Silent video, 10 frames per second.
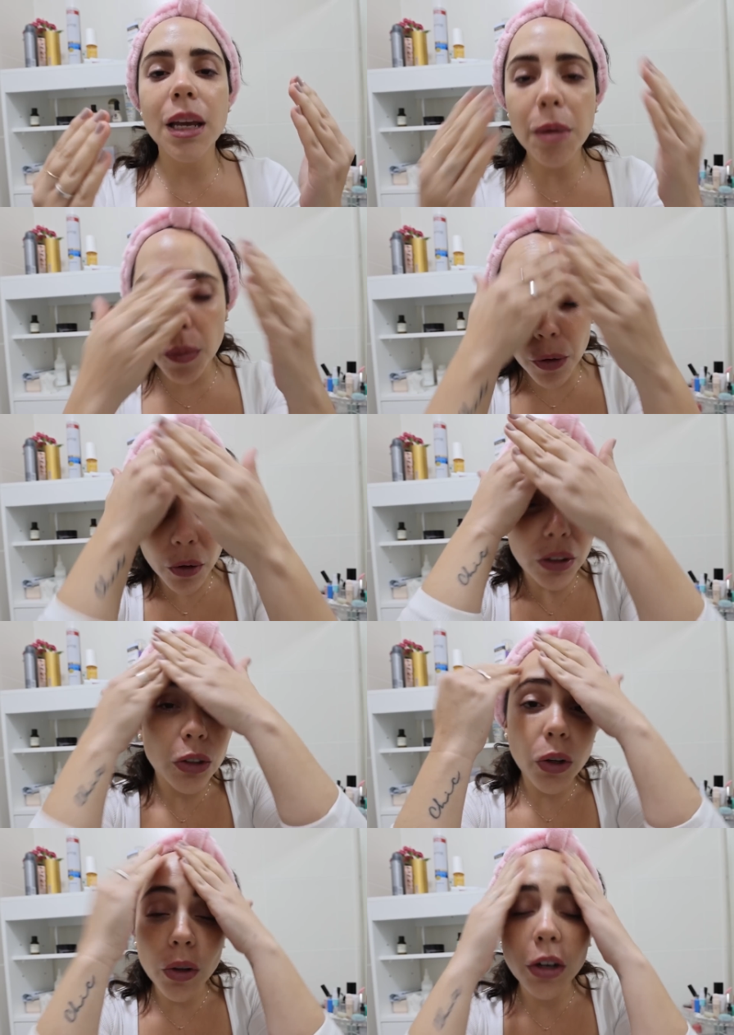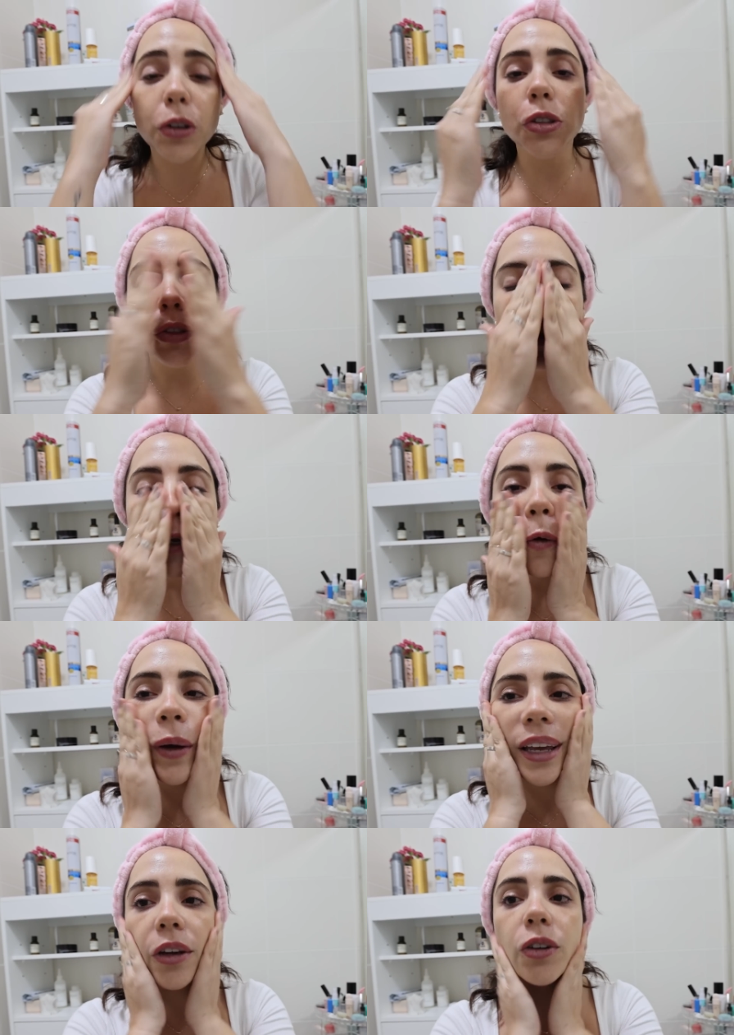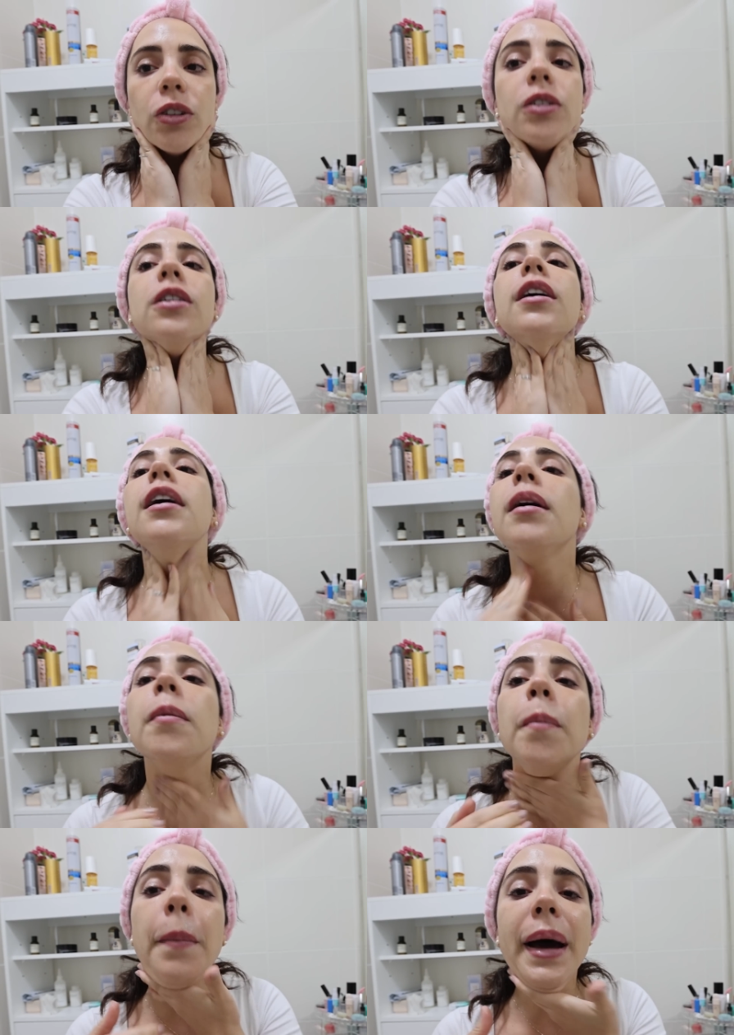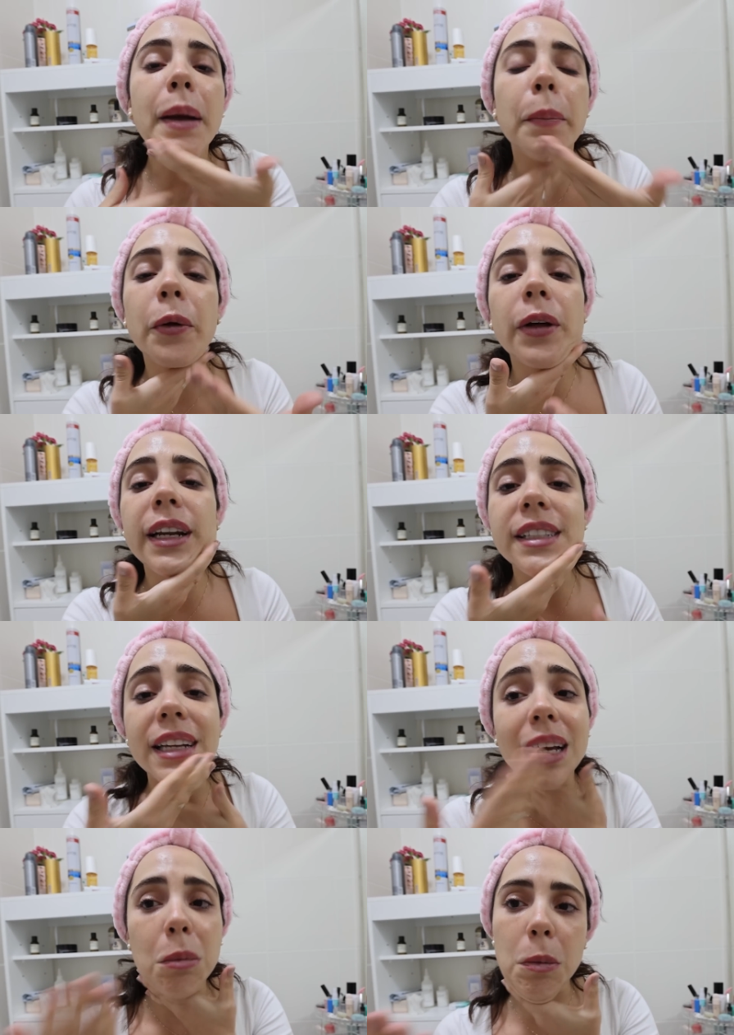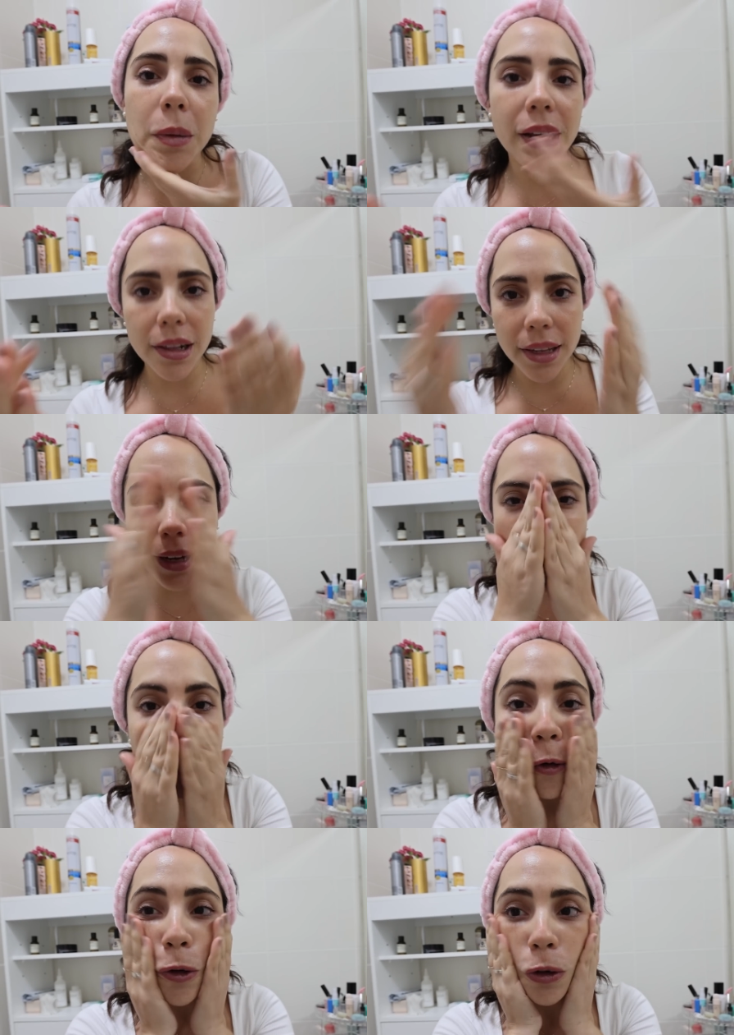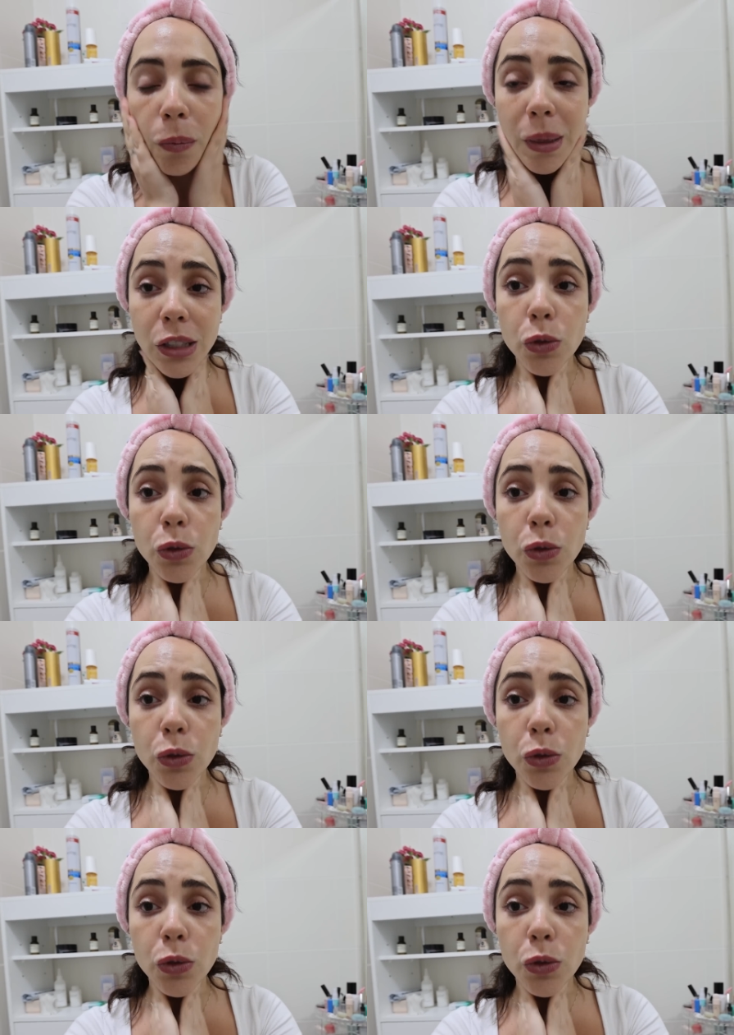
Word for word: y me lo pongo en todo el rostro y el cuello para poder hacer que mi piel tenga un look más